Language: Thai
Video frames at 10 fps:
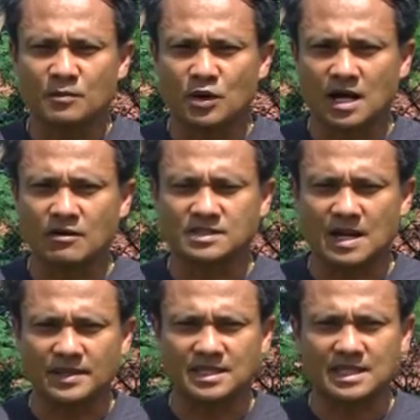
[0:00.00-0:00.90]
พวกเขา
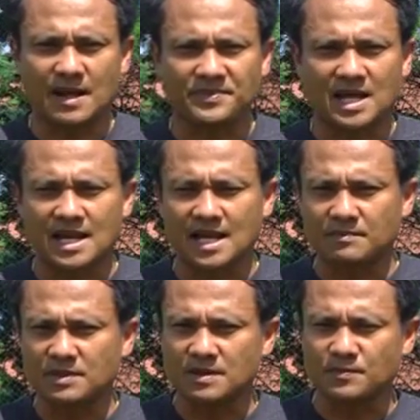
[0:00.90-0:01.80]
สามารถติดตามได้ และ
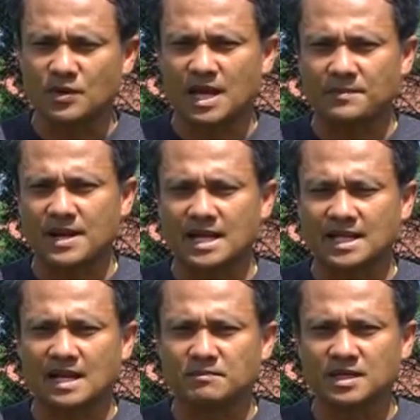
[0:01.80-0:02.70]
ก็มีโปรแกรมการ
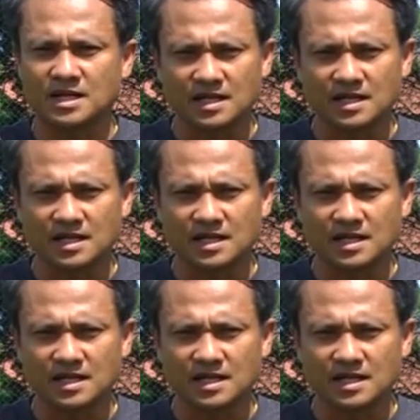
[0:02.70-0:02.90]
แข่งขันมือ